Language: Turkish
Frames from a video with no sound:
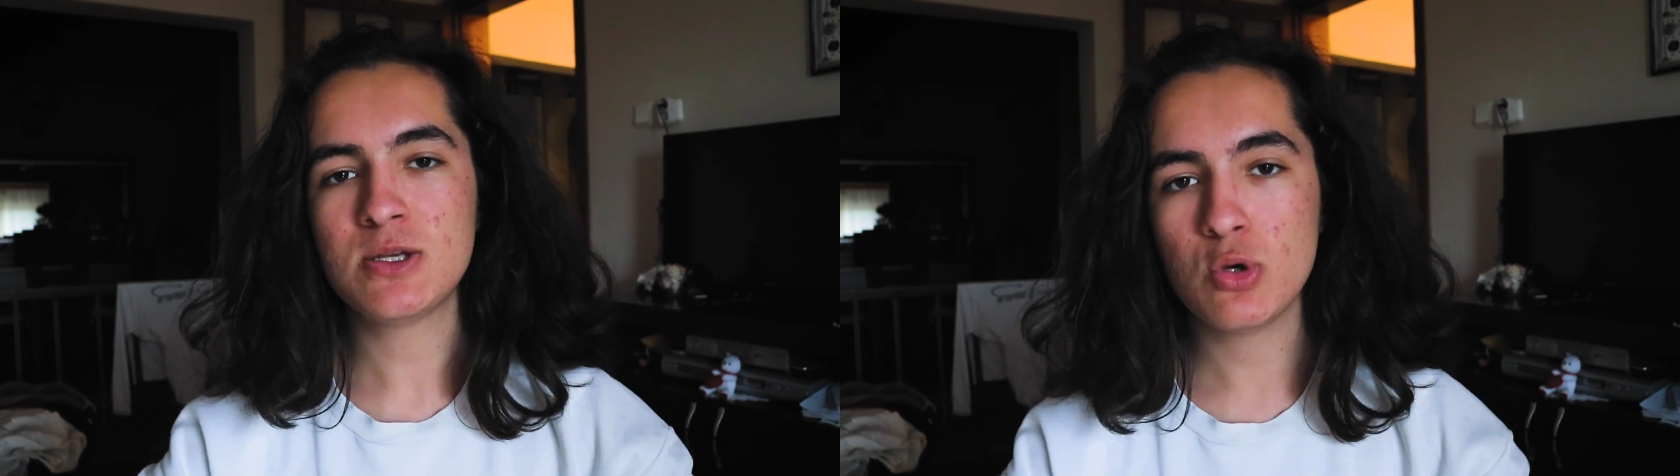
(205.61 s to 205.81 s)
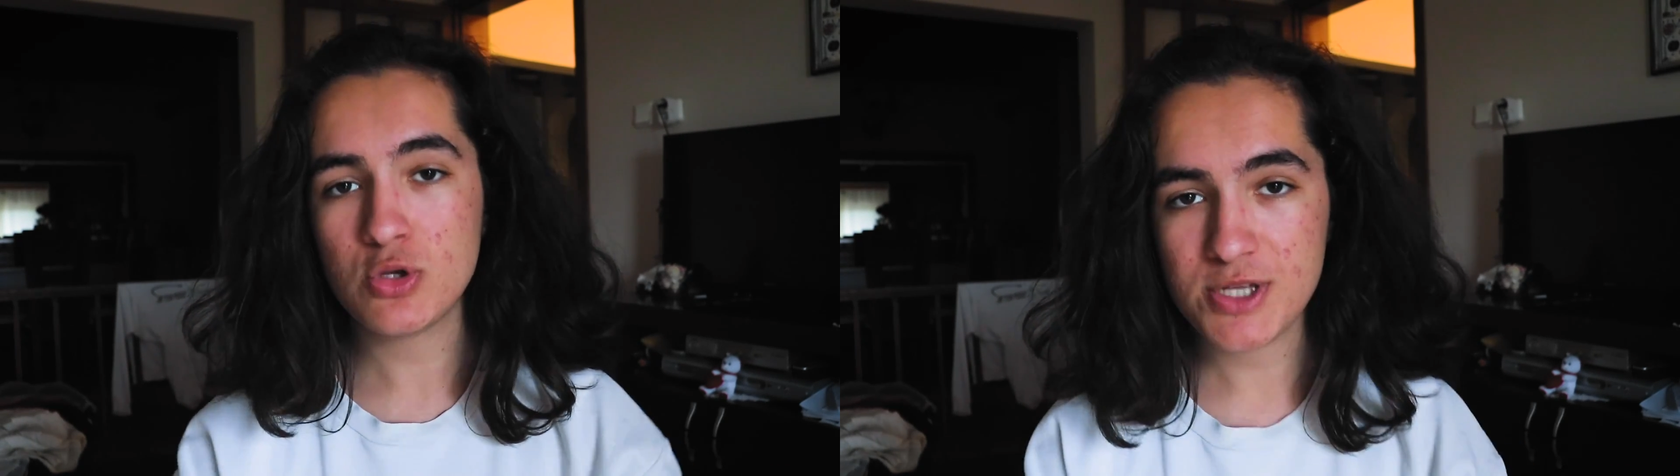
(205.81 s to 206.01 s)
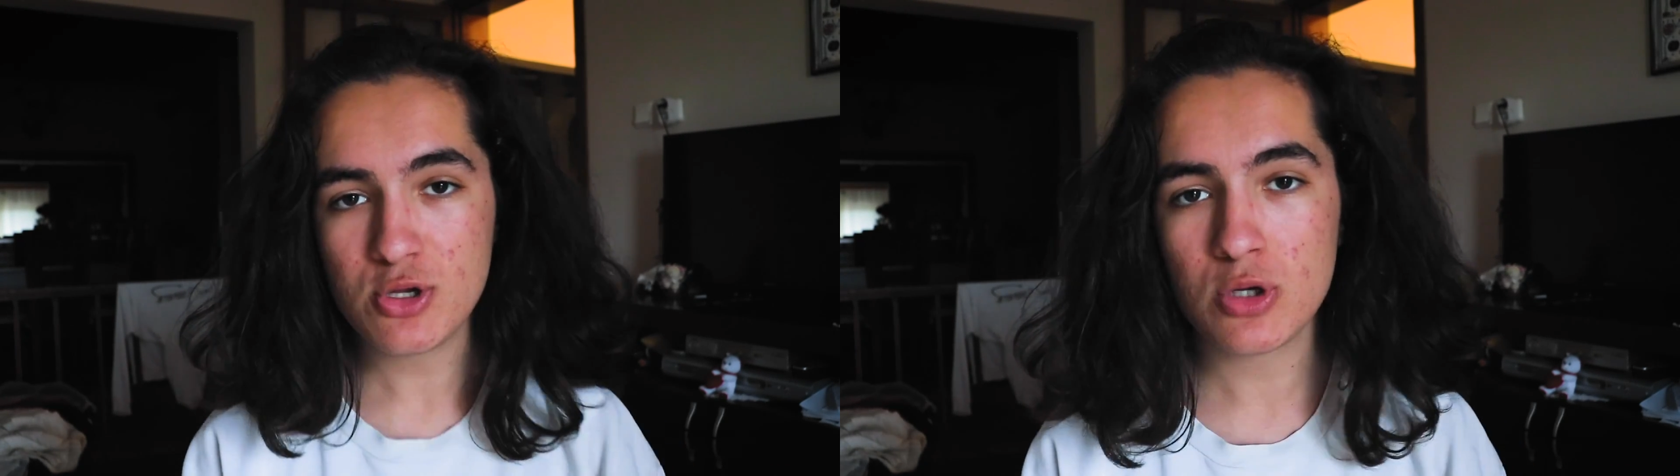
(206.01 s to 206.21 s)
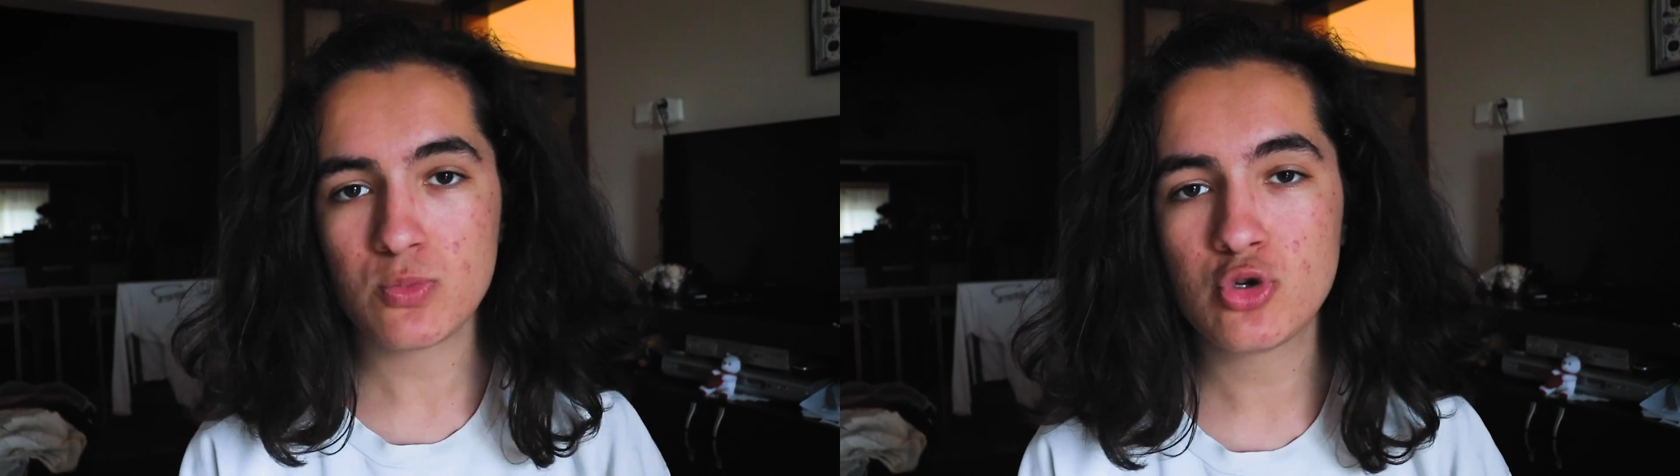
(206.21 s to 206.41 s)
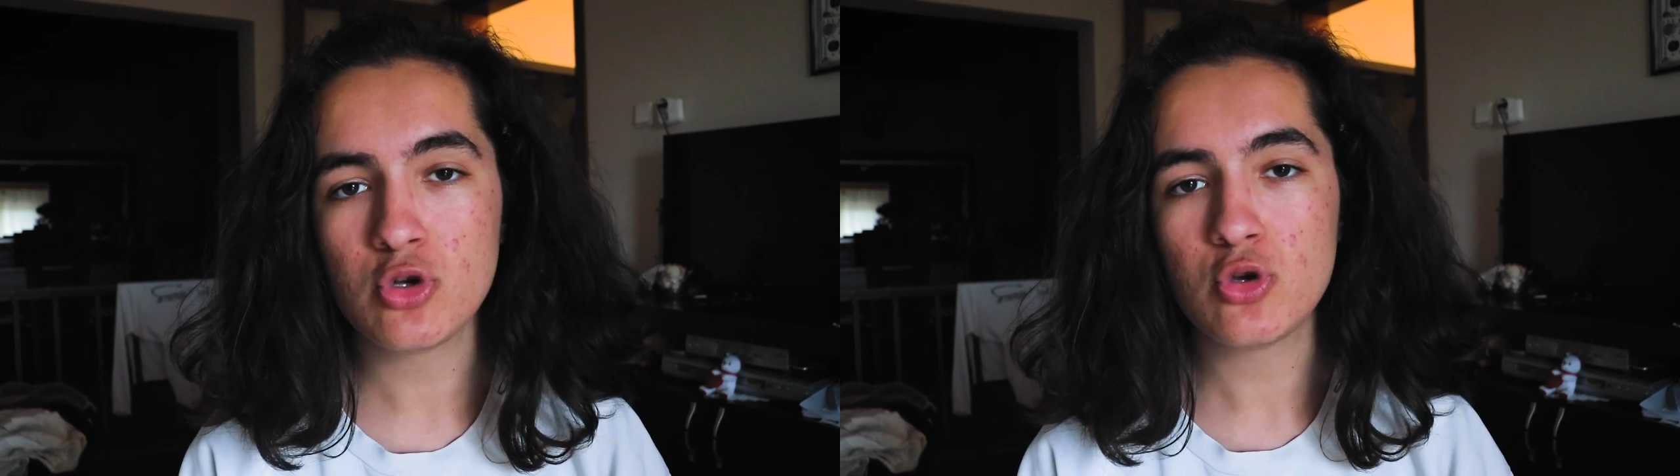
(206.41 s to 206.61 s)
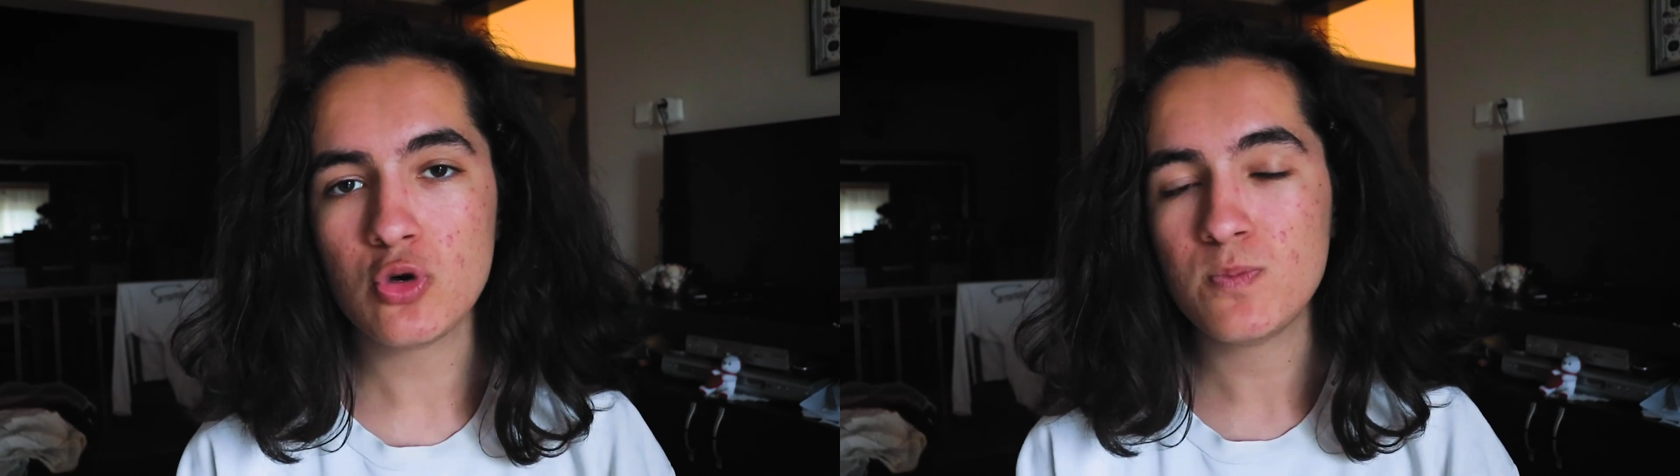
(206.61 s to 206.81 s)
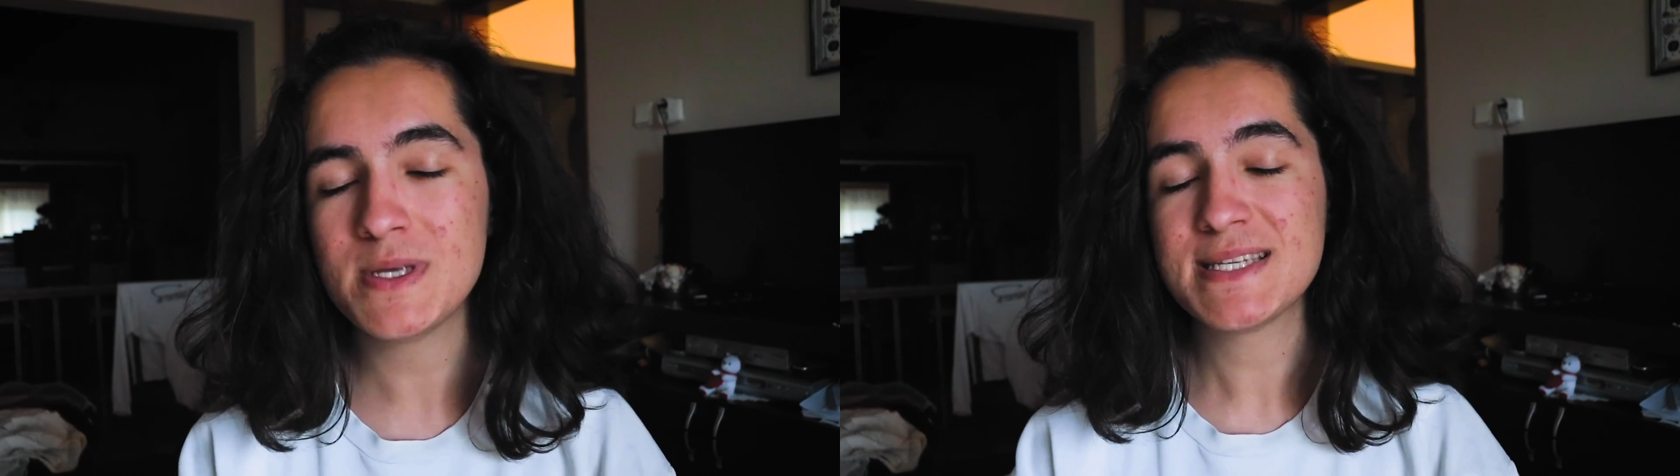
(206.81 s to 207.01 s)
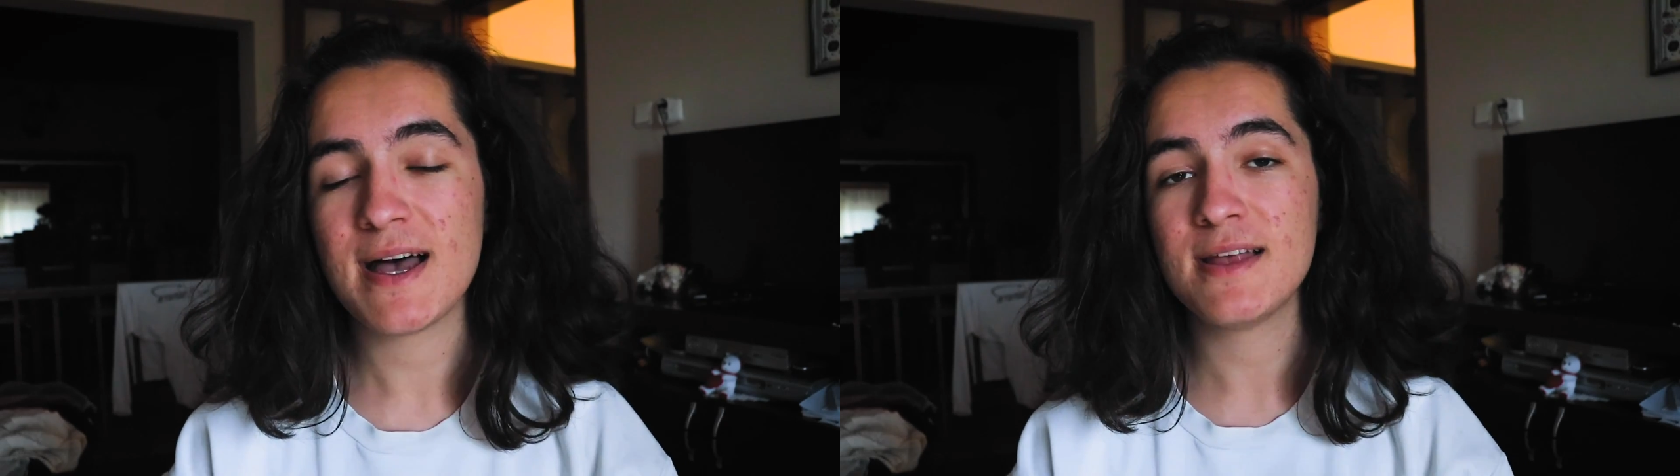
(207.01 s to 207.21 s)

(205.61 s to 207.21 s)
gösteriyorum çünkü biz